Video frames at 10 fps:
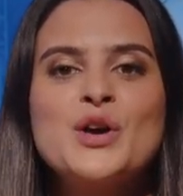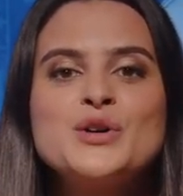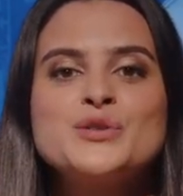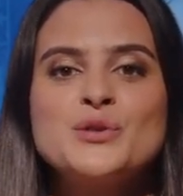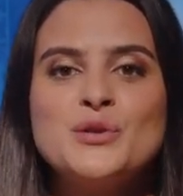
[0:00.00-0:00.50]

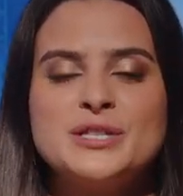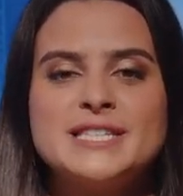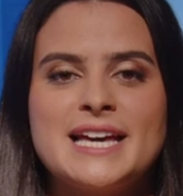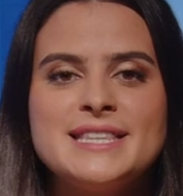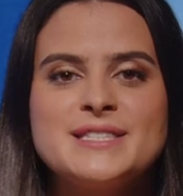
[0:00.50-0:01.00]
Sur le
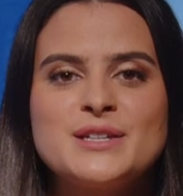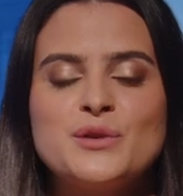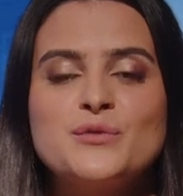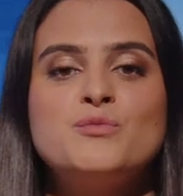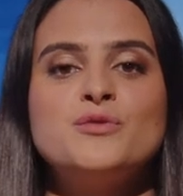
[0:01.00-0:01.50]
chat,
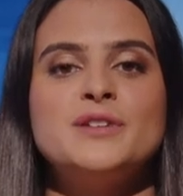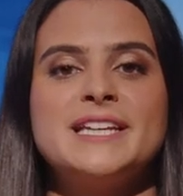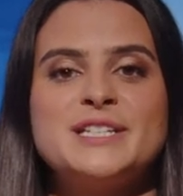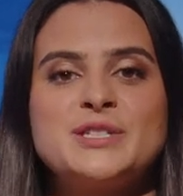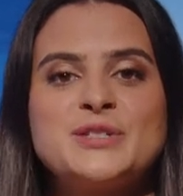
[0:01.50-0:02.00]
vous
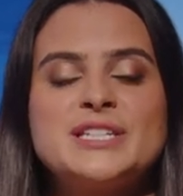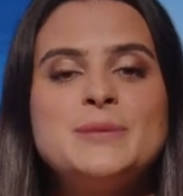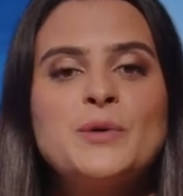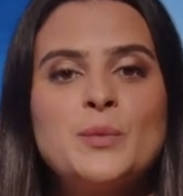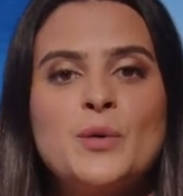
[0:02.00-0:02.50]
pouvez échanger
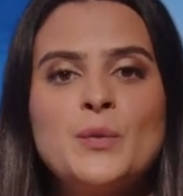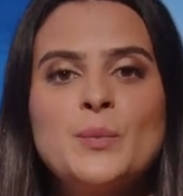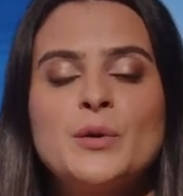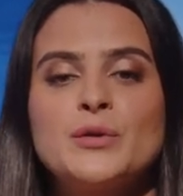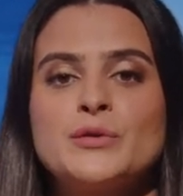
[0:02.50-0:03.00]
librement
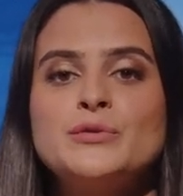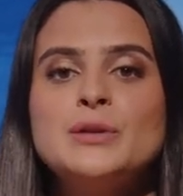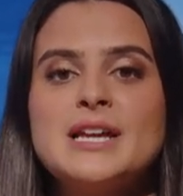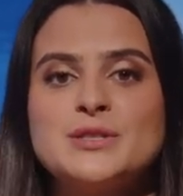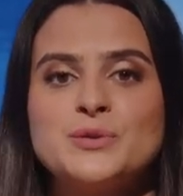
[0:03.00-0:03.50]
pendant
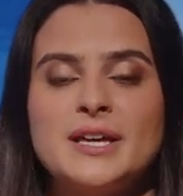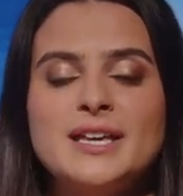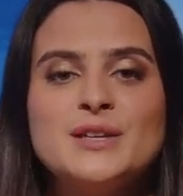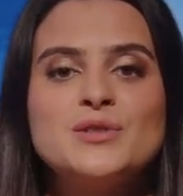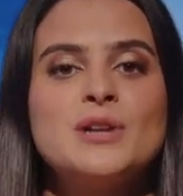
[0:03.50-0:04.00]
toute la durée
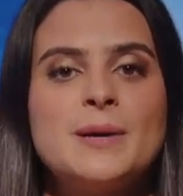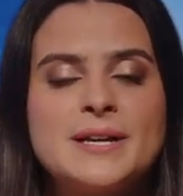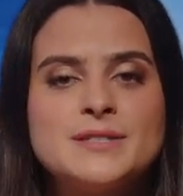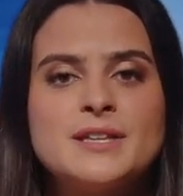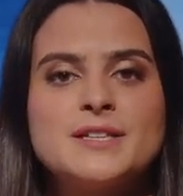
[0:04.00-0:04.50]
de la
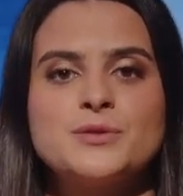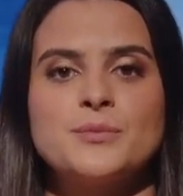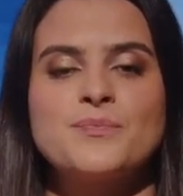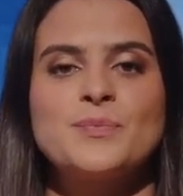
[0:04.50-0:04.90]
présentation.